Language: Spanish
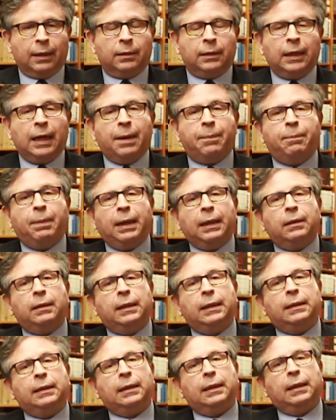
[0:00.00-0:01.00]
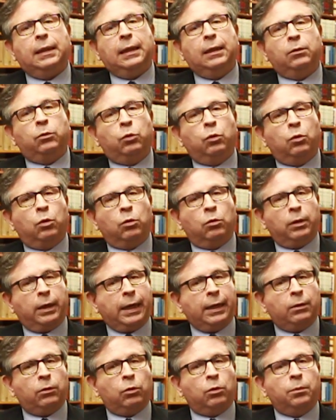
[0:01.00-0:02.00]
Si las partes en su
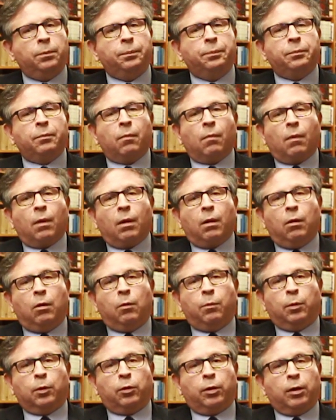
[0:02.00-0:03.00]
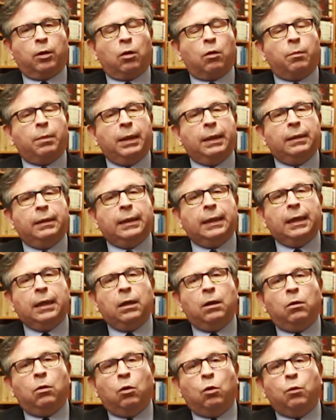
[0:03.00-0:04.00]
contrato o
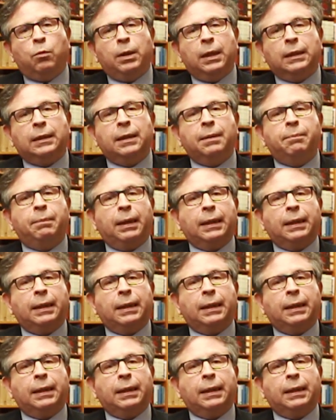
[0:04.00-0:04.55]
posteriormente no hubiesen